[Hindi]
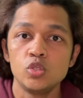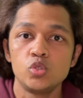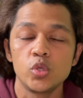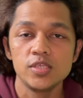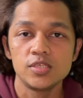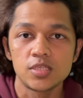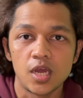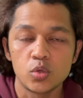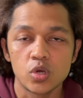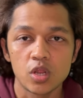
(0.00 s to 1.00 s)
जो कि
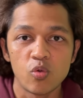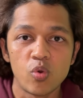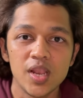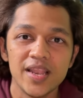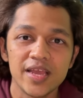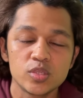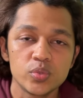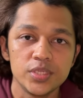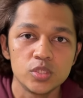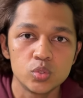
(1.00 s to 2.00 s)
स्टार्ट हो रहा है वन लाख
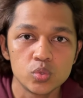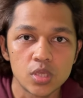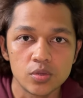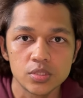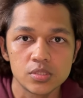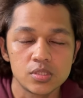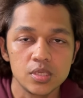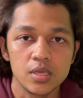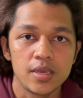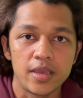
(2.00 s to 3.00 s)
ट्वेंटी टू थाउजेंड
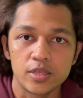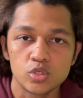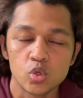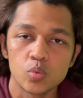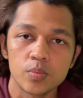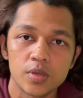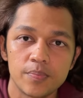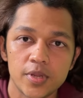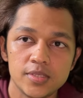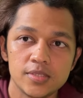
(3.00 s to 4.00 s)
से एक शोरूम का
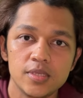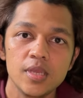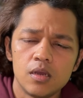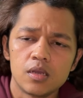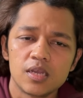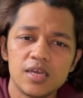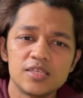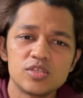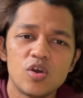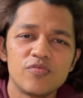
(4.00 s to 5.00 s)
प्राइस से घर
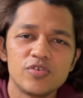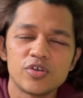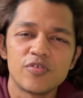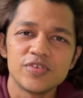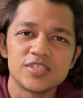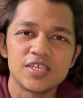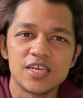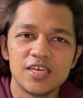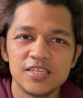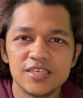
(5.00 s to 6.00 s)
से ऑफिस ऑफिस से
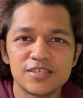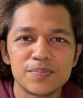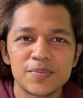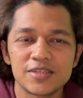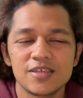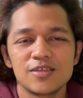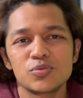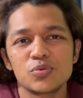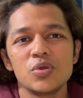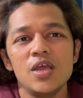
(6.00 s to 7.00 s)
घर ये सब करता है
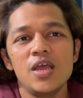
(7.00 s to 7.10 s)
तो